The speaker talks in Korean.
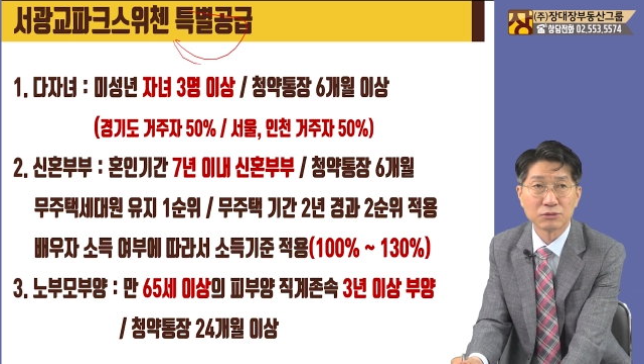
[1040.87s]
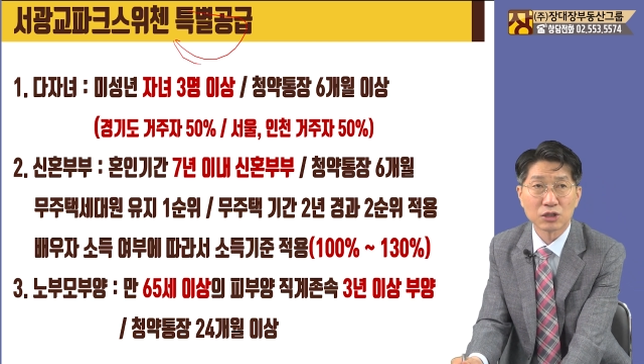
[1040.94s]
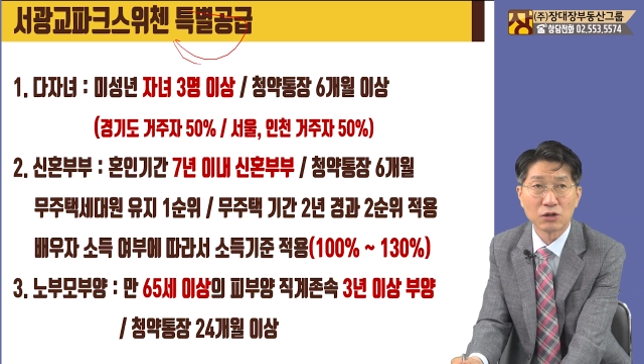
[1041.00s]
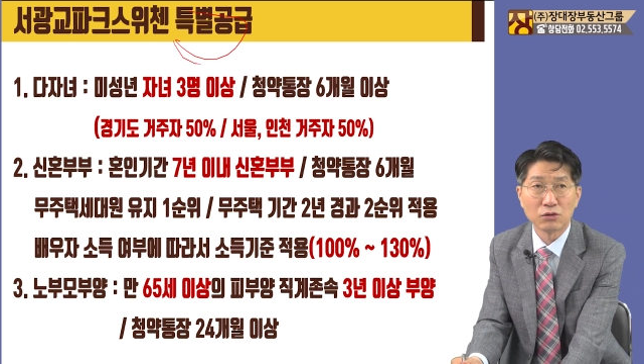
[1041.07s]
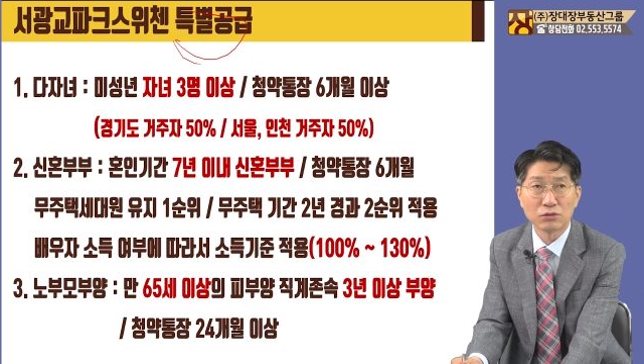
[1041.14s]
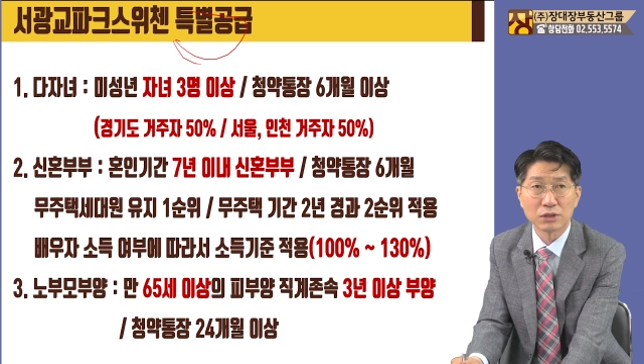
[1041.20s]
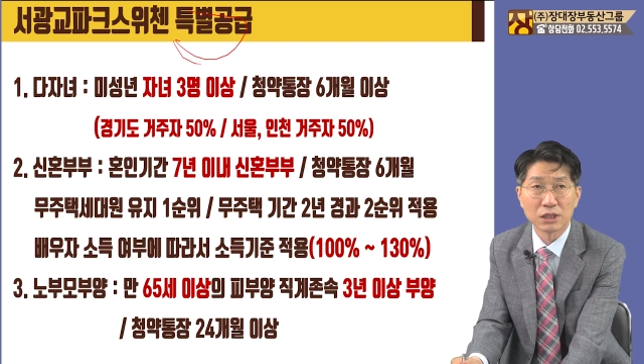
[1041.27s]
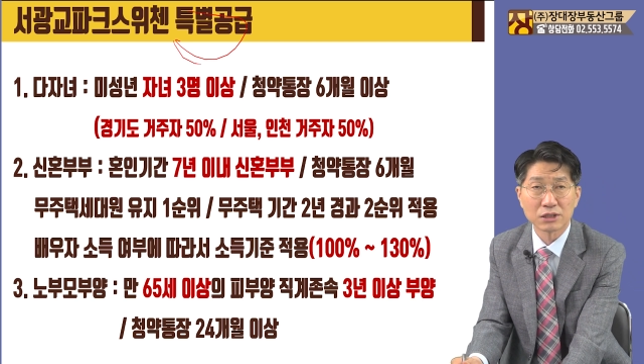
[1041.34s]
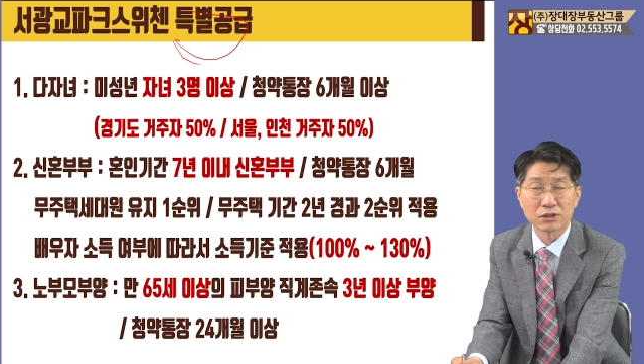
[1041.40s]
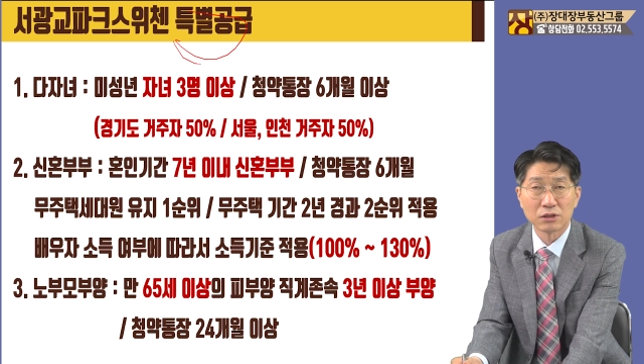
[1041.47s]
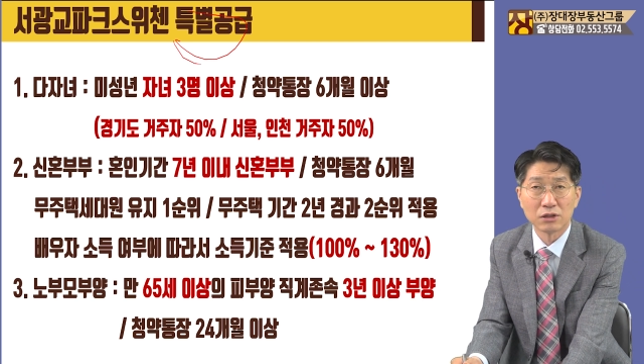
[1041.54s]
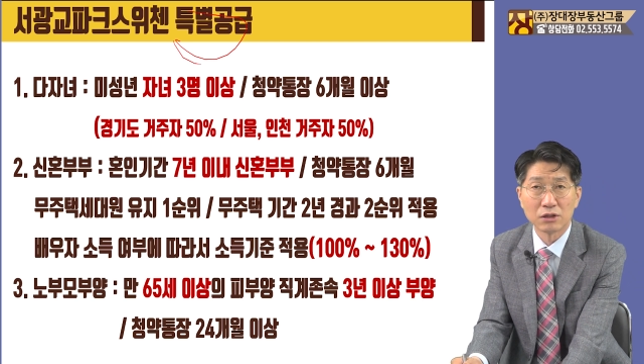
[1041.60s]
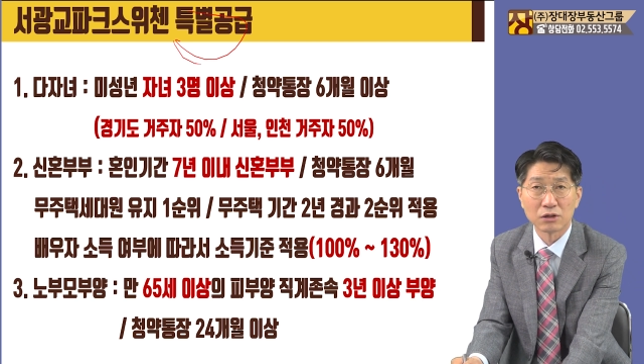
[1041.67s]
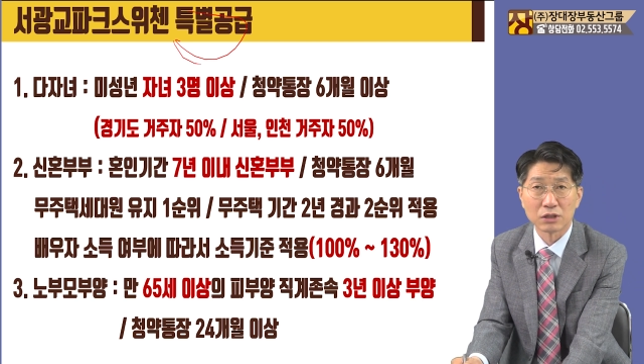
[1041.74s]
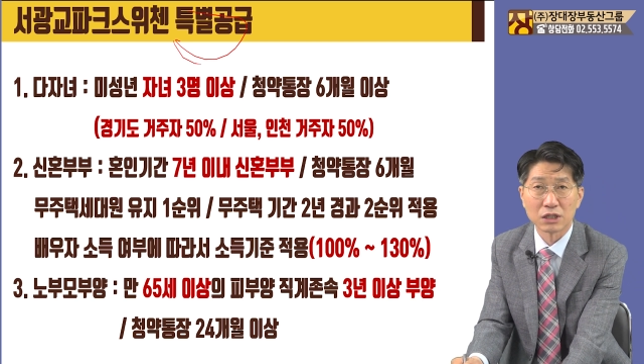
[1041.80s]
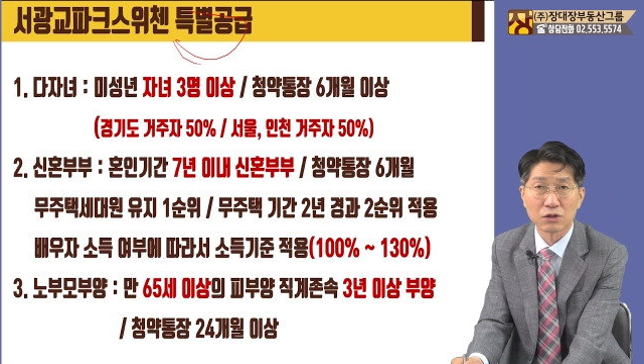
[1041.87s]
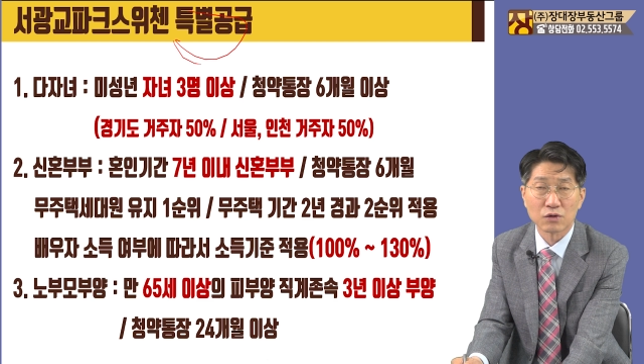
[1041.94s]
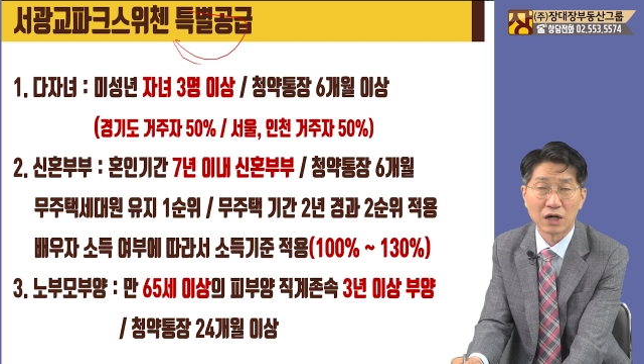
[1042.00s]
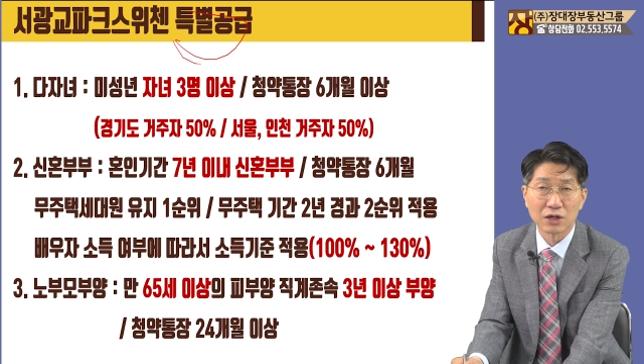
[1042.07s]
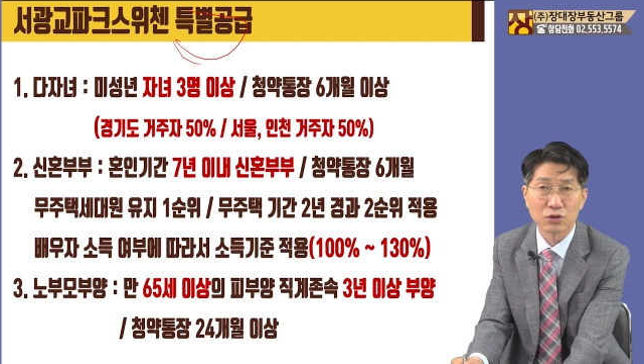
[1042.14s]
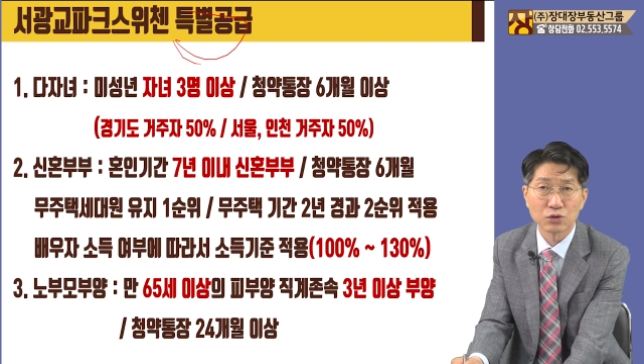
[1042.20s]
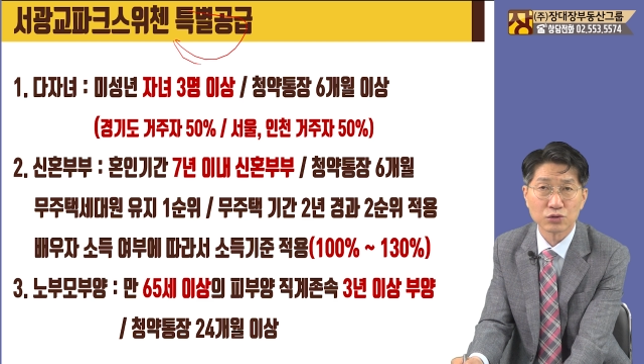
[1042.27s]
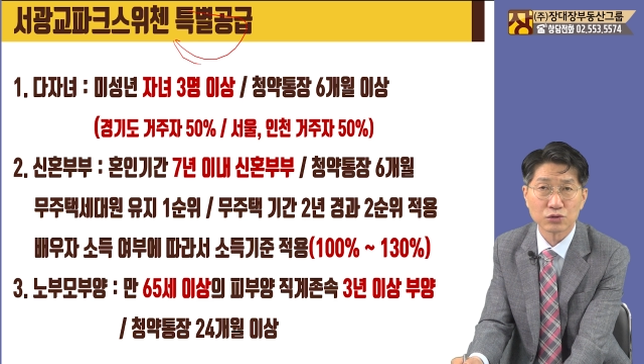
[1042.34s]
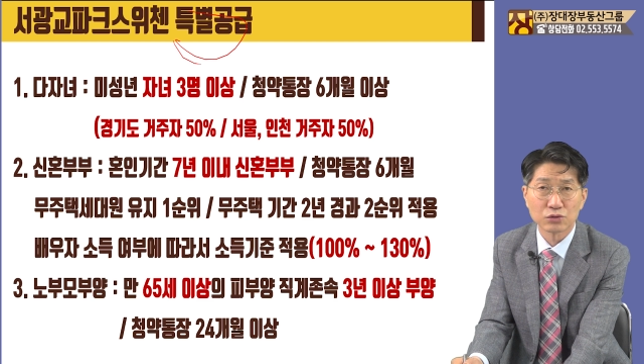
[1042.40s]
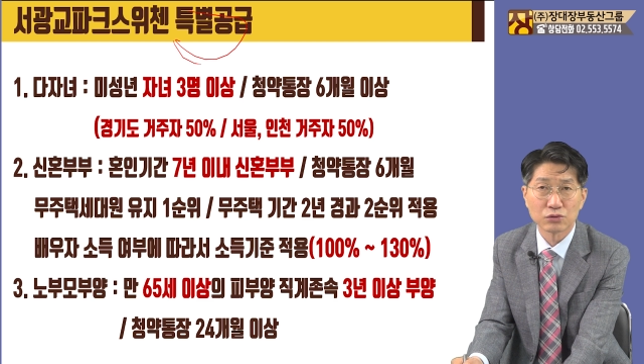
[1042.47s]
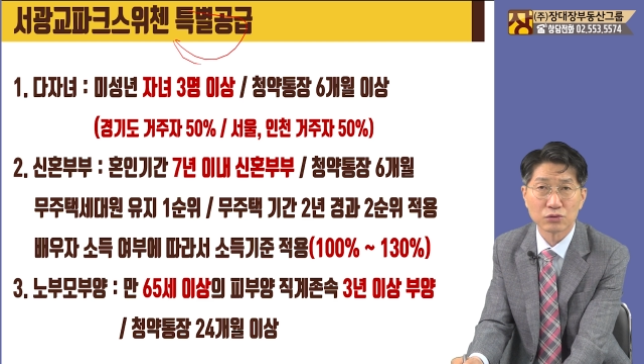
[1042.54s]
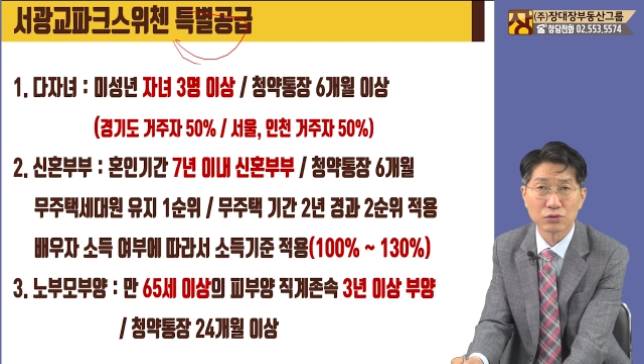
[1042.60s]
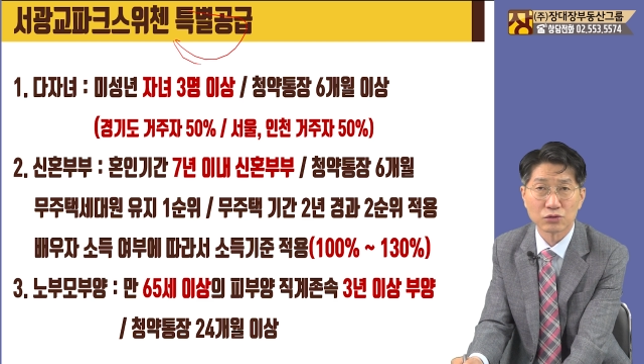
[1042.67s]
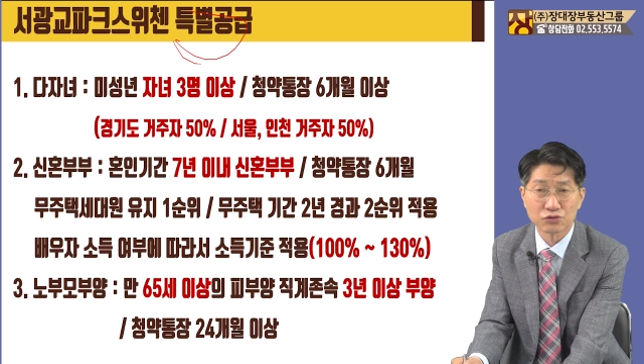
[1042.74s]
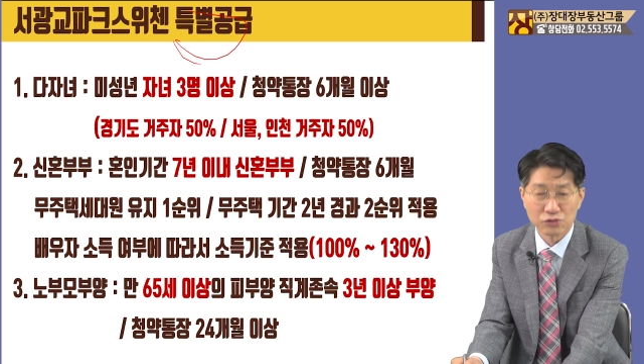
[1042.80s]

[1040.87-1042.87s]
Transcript: 서울에서 이 광교 쪽으로